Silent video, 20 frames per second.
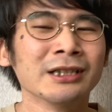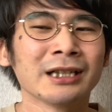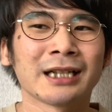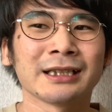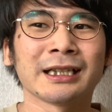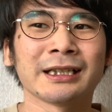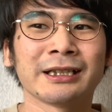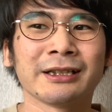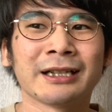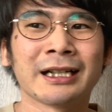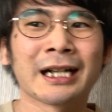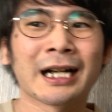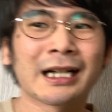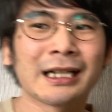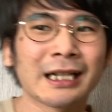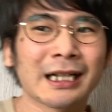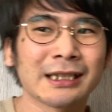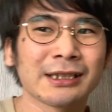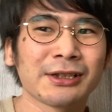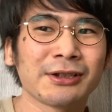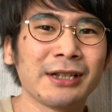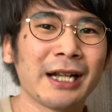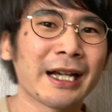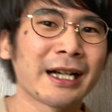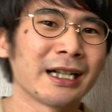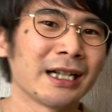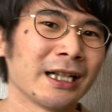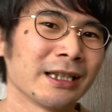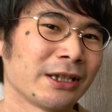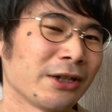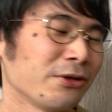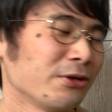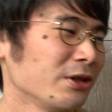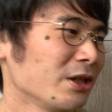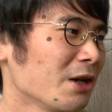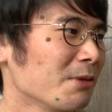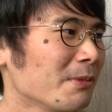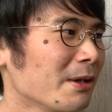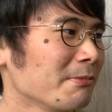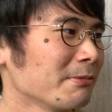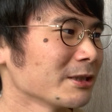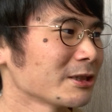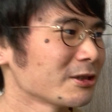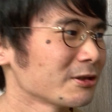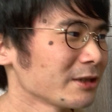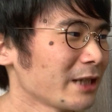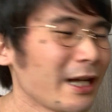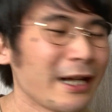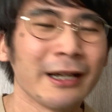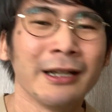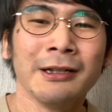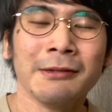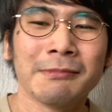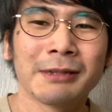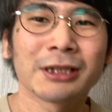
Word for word: 方っていうのはなかなか少ないかなというふうに思いますので、